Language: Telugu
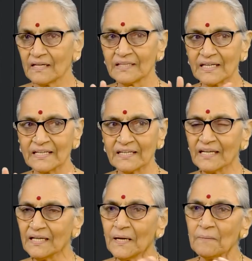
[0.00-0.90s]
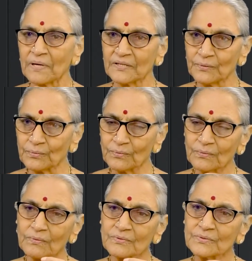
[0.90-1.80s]
ఎందుకంటే
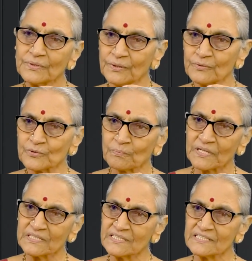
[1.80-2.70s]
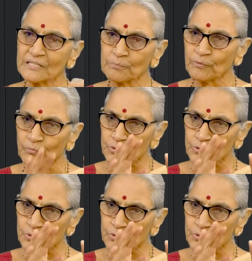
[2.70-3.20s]
ప్రతిరోజు ఇల్లు శుభ్రం చేసేటప్పుడు